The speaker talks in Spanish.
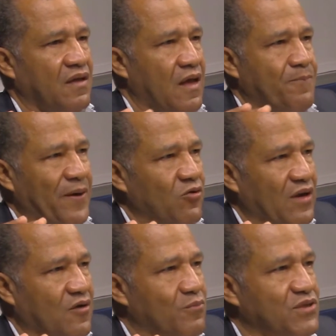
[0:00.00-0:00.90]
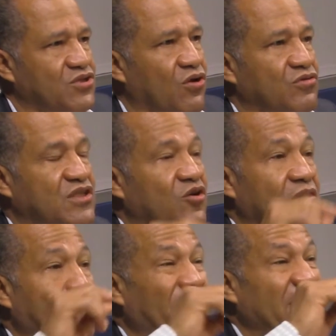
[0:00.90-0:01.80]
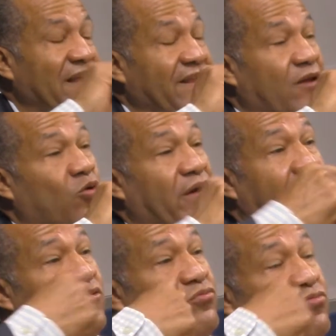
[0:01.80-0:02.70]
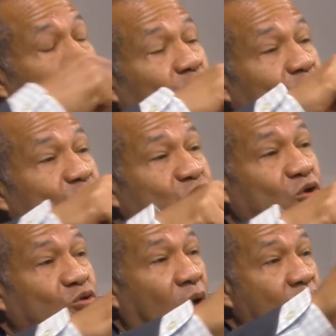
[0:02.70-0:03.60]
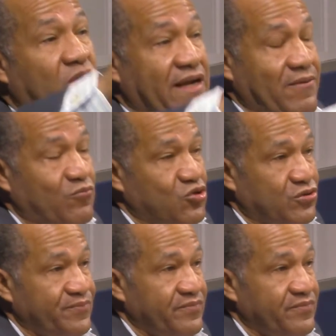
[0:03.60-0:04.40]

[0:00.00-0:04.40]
el pago de la comisión, sino depende de lo que todos nosotros ahorremos.